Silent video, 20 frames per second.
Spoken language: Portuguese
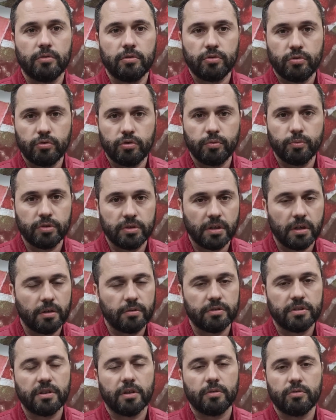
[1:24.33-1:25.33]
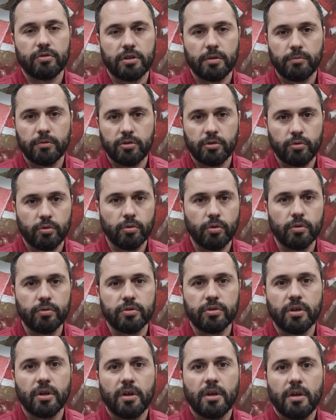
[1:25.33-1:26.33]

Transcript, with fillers: nos últimos anos, sendo time de todos